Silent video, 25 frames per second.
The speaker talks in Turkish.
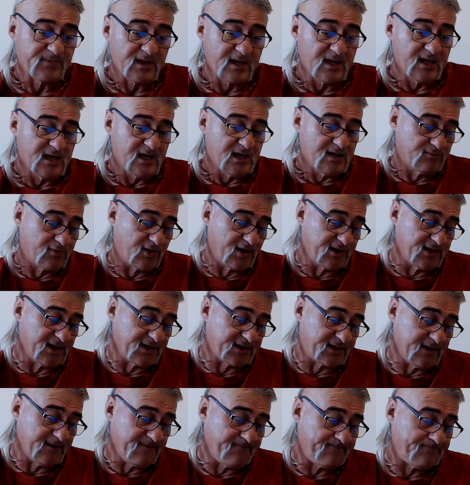
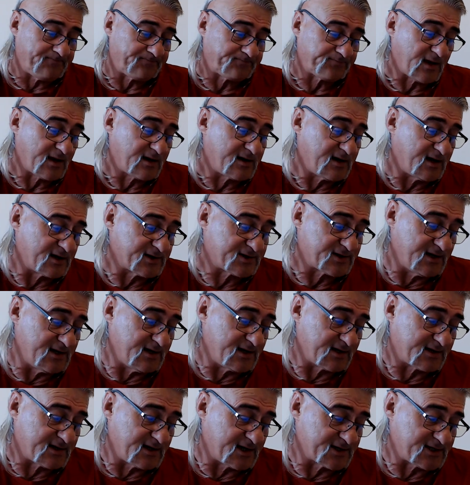Buradaki karşı, e,
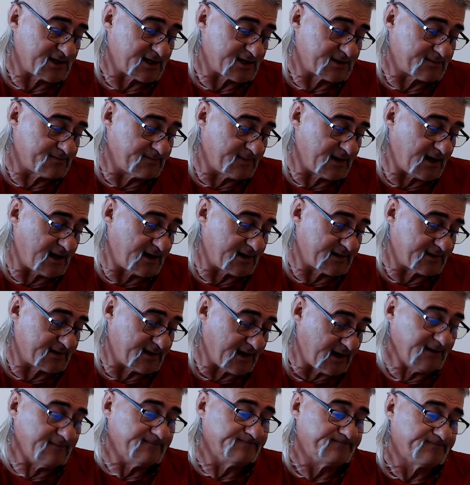
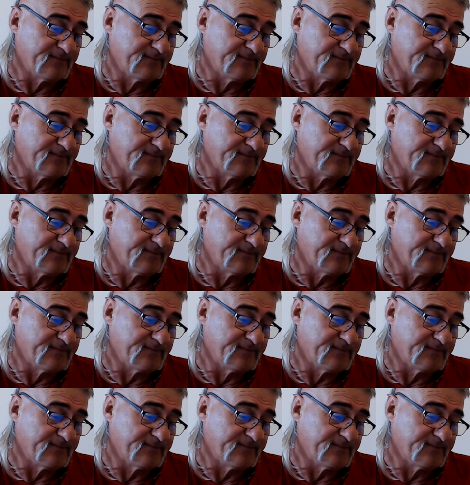karşılaşmalarda